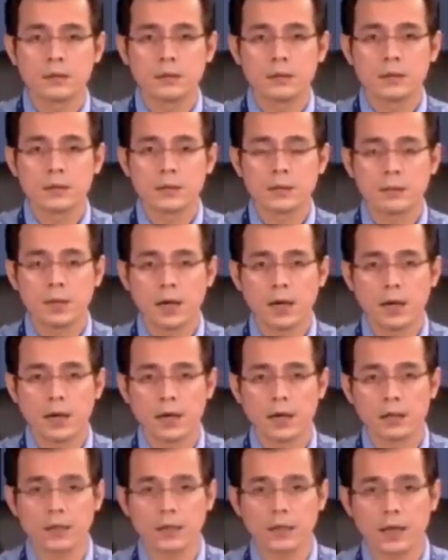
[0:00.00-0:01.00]
sa mga
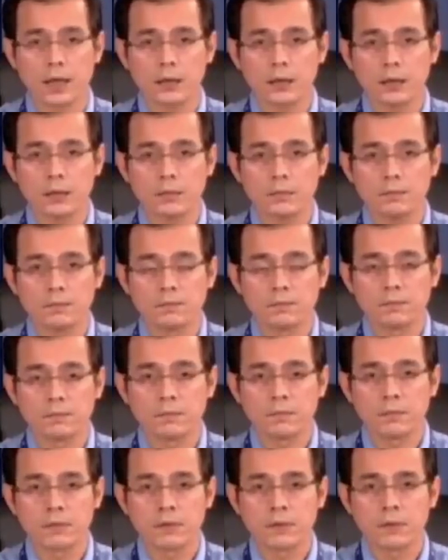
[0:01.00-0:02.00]
karagatan natin.
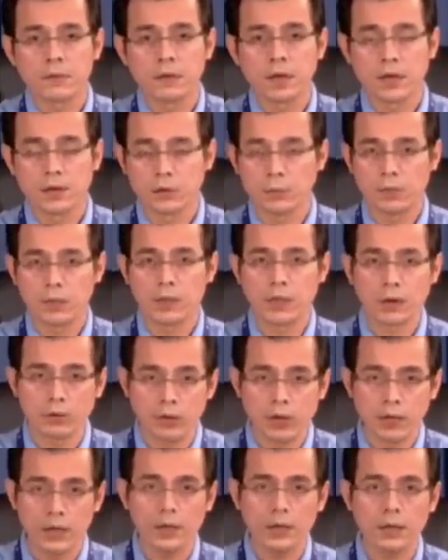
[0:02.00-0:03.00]
At ang bandang
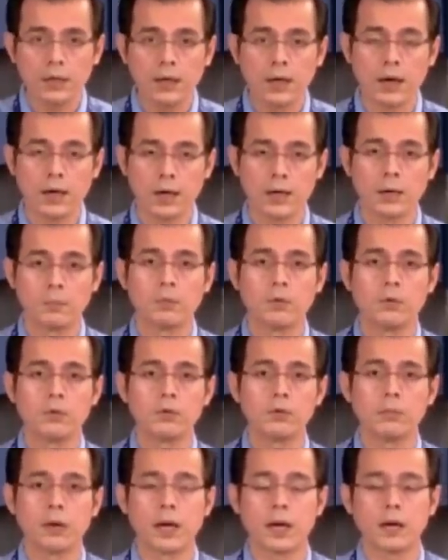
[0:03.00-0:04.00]
uli, kaya na po
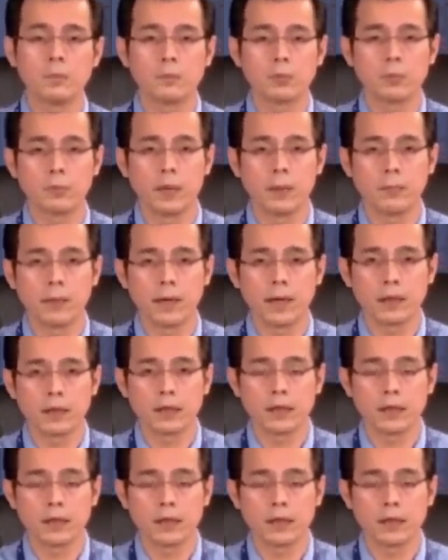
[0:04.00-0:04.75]
yung malaking problema natin